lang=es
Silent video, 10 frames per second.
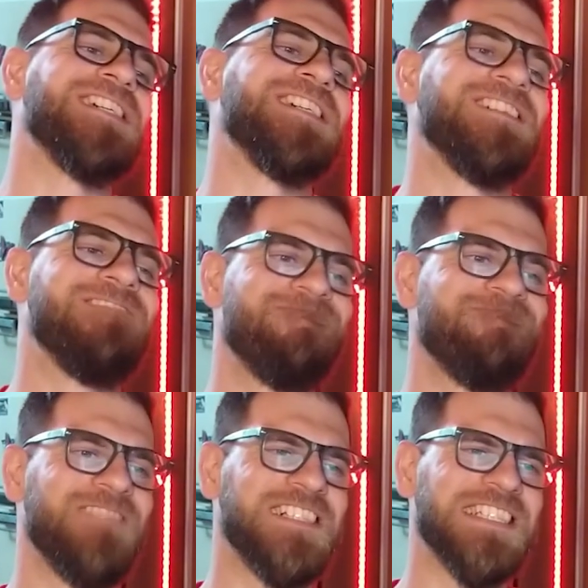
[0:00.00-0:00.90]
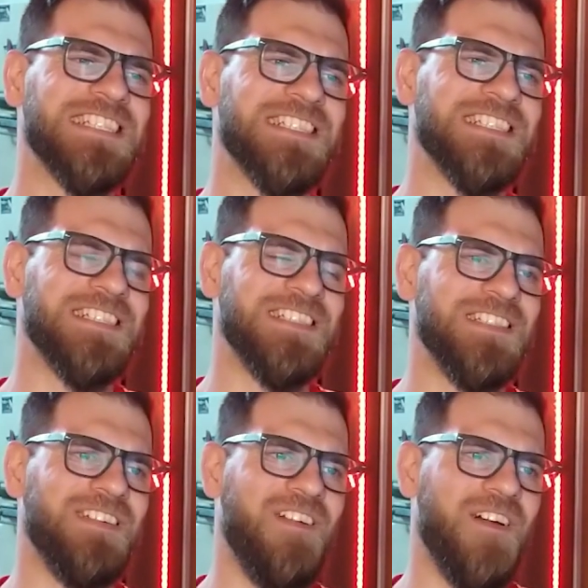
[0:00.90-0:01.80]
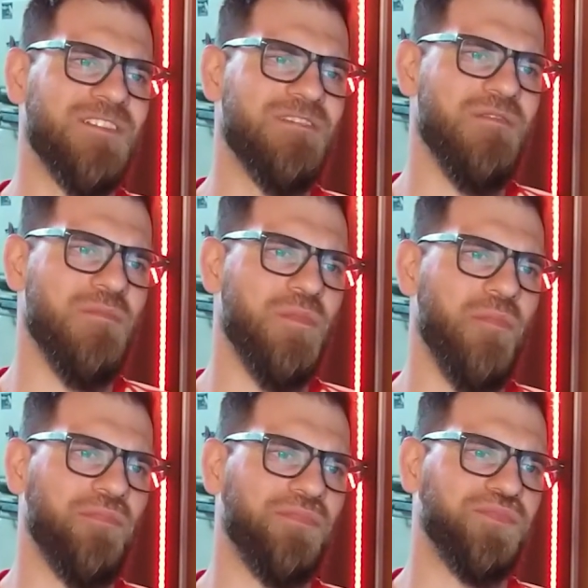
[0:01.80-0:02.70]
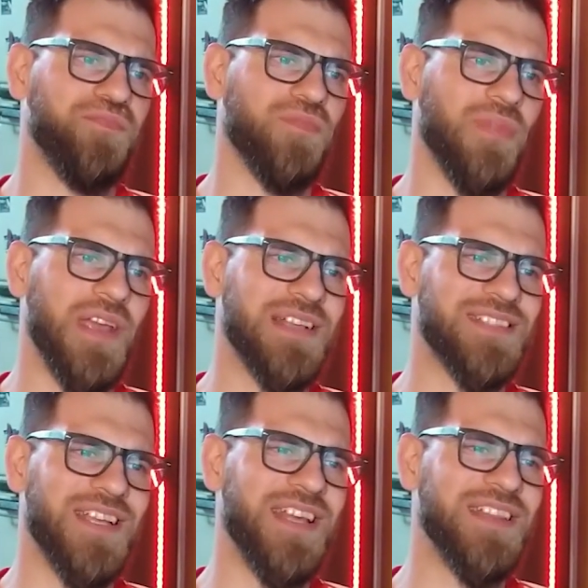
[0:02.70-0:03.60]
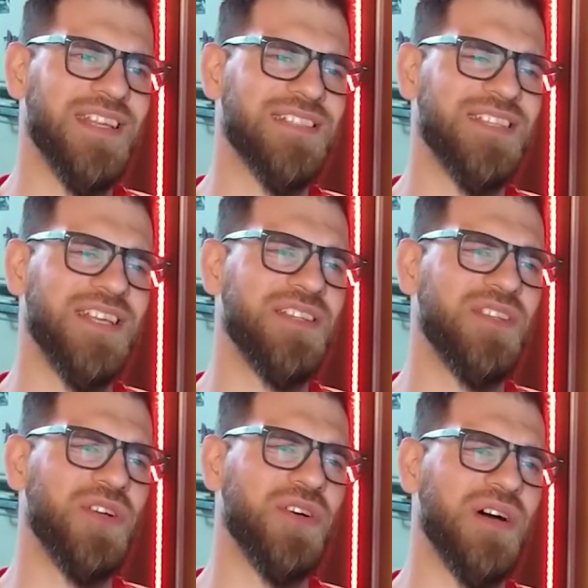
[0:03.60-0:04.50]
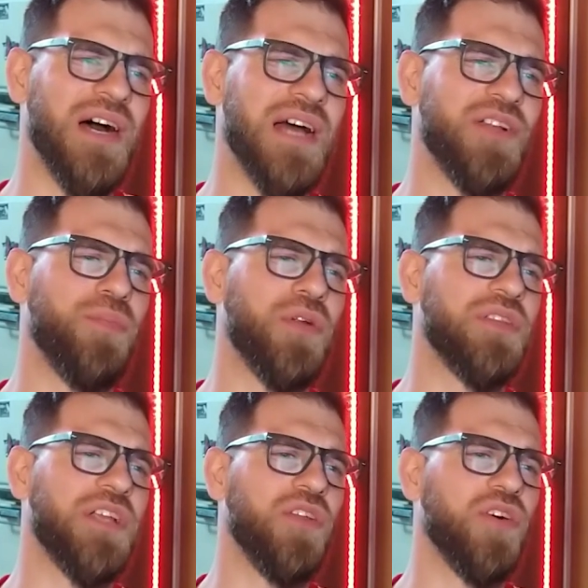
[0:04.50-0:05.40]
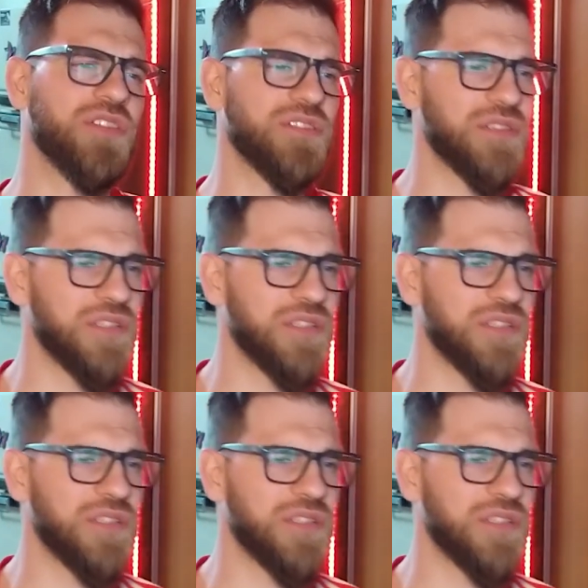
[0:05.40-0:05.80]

Y estos son también los. Excelente centro. Ah, no, pero entre dos.